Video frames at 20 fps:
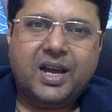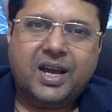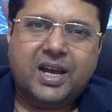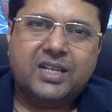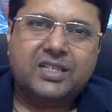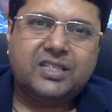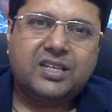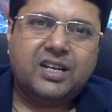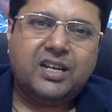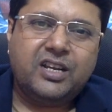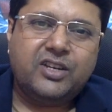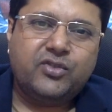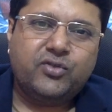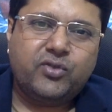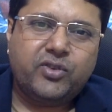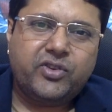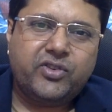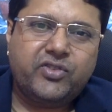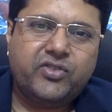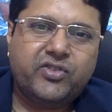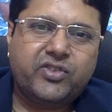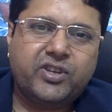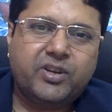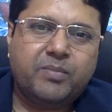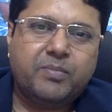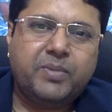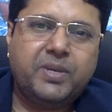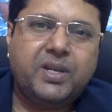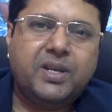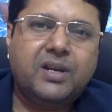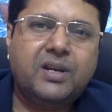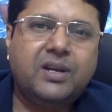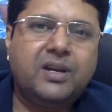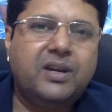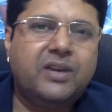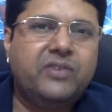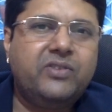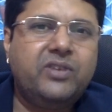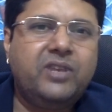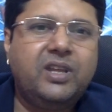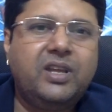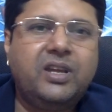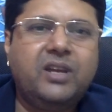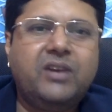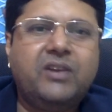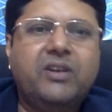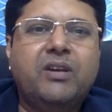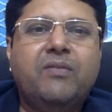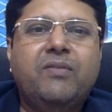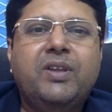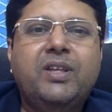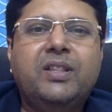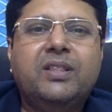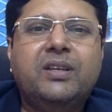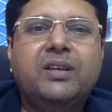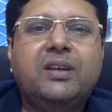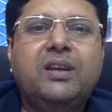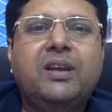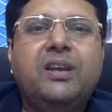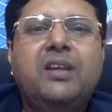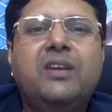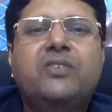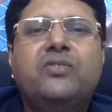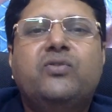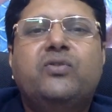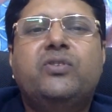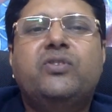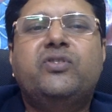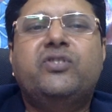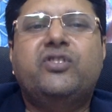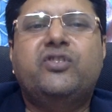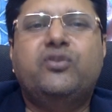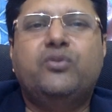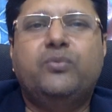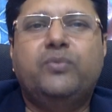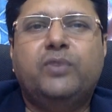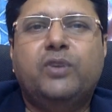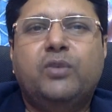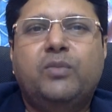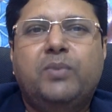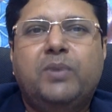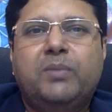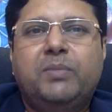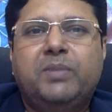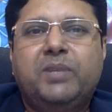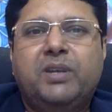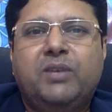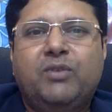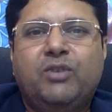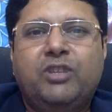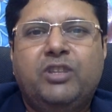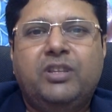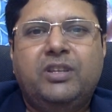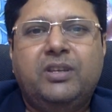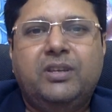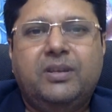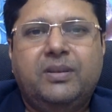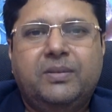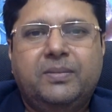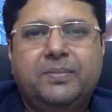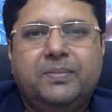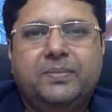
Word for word: आजकल इंश्योरेंस कंपनियां घर से लेकर ट्रैवलिंग तक के लिए इंश्योरेंस की सुविधा उपलब्ध करवाती है